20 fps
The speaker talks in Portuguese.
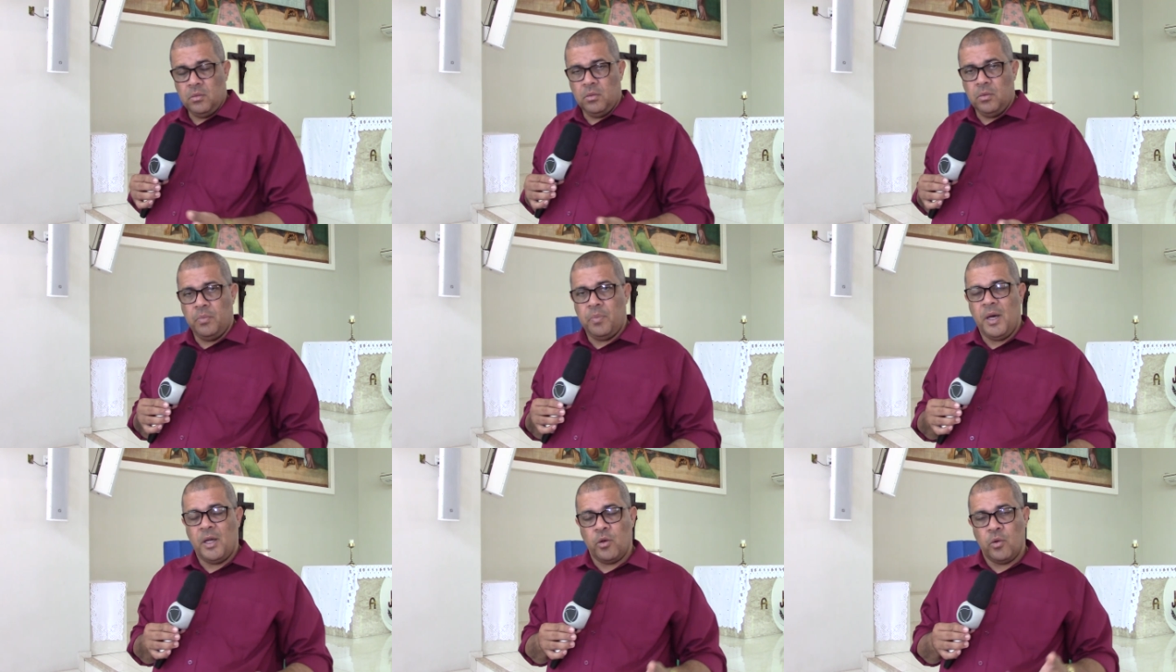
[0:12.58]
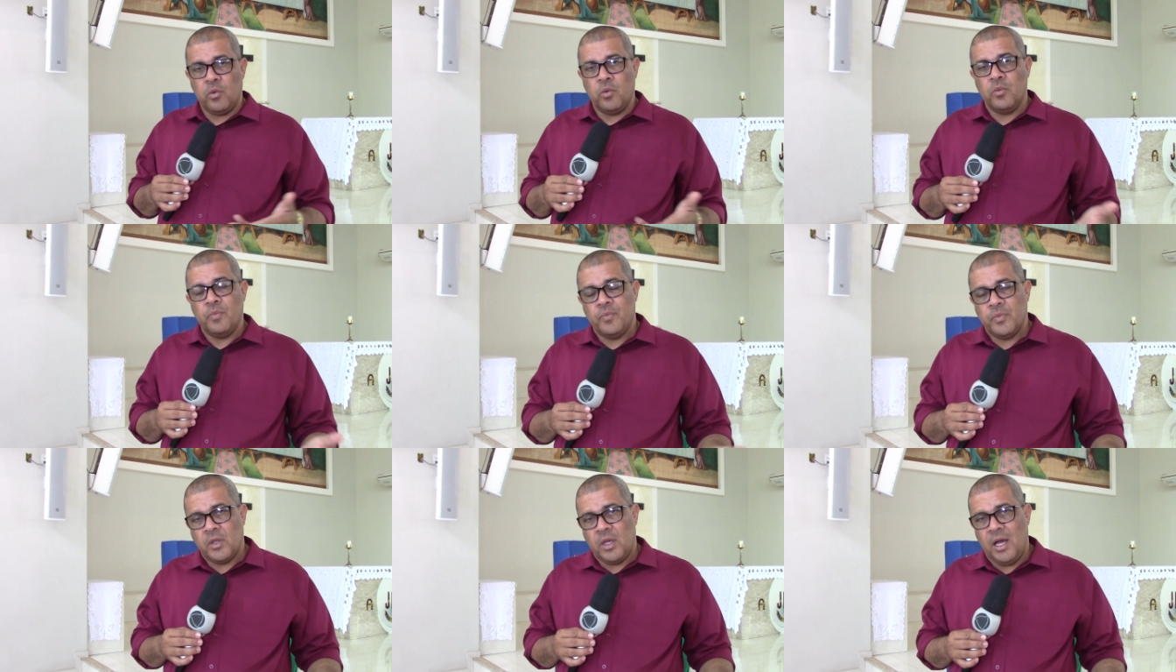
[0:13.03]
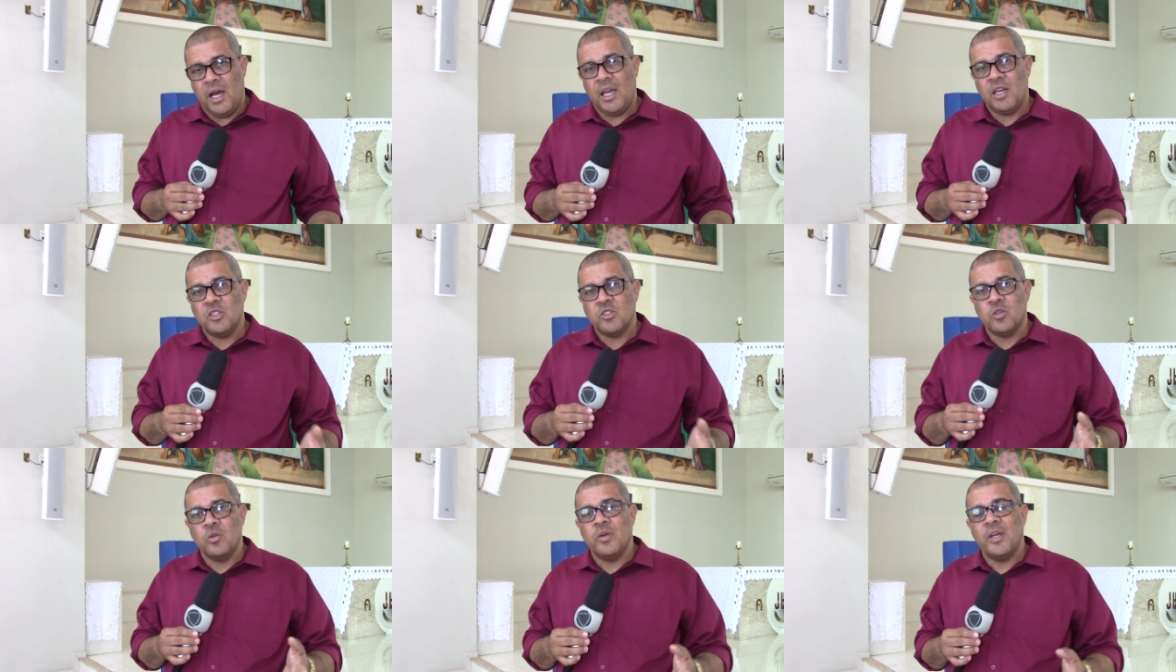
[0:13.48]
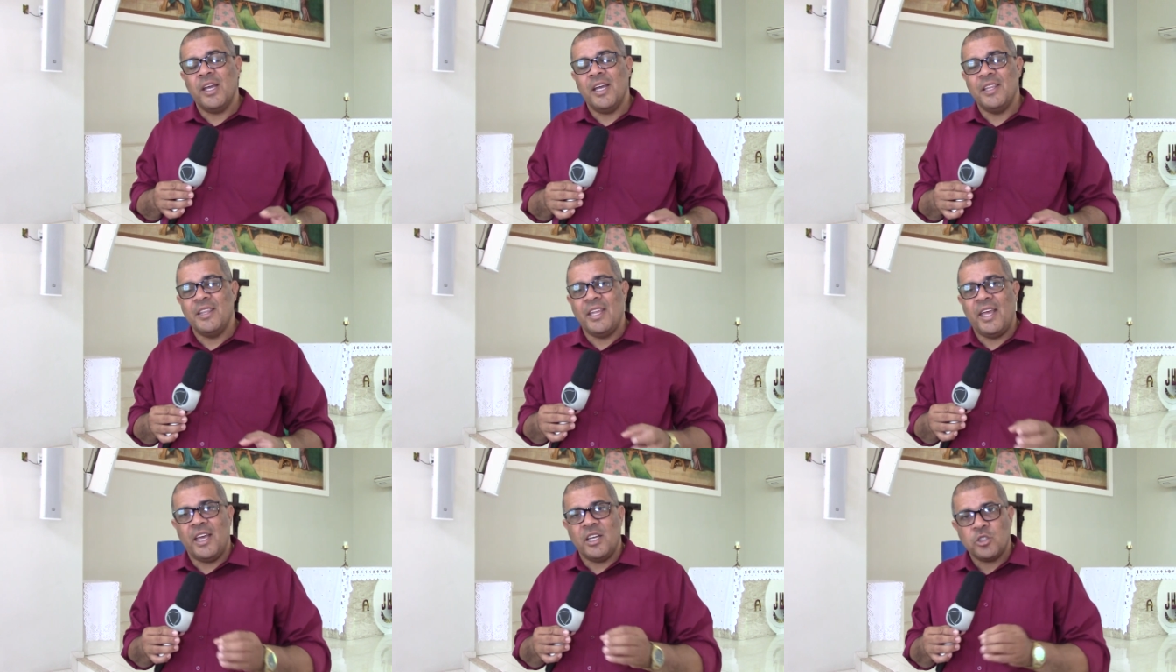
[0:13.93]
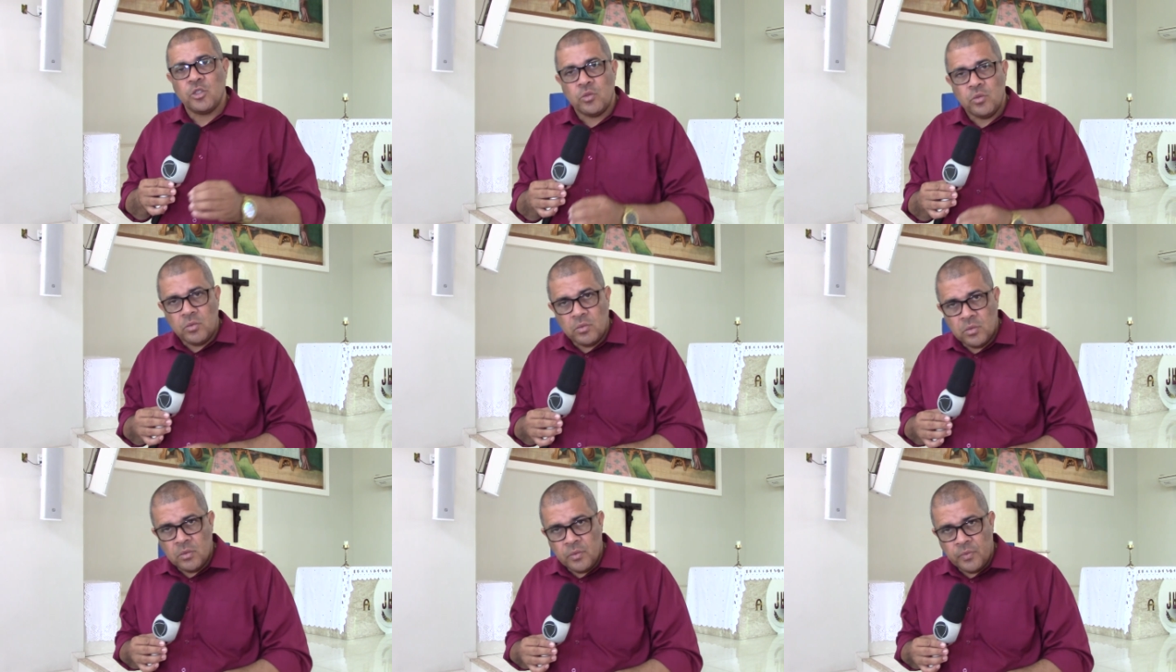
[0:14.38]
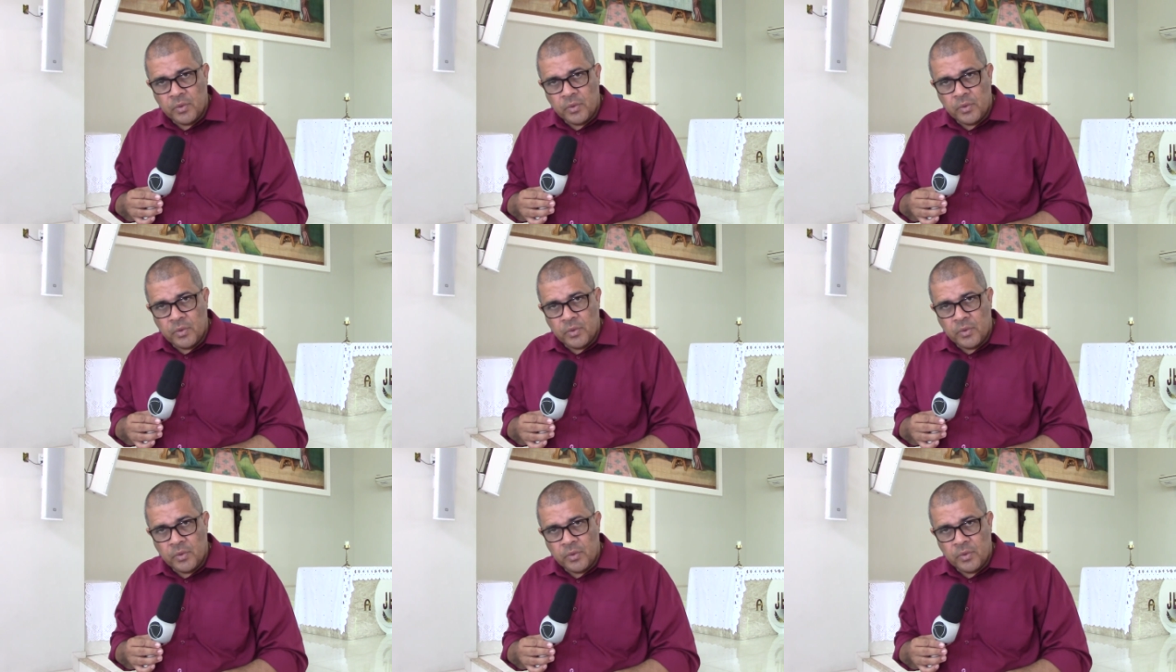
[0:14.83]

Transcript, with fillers: o pároco Arlisson Ernesto,